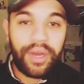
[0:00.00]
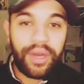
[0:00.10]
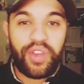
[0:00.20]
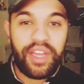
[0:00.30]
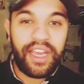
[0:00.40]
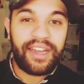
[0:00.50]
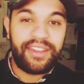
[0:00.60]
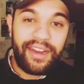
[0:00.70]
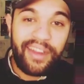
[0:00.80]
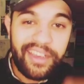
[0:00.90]
نعاود نقدر
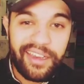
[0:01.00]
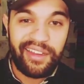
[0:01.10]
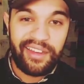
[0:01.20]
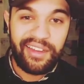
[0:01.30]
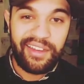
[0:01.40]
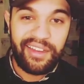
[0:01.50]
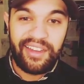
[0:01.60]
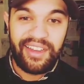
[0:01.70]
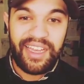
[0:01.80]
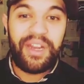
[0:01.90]
ليك
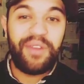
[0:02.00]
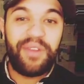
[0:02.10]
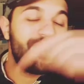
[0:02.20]
من الفوق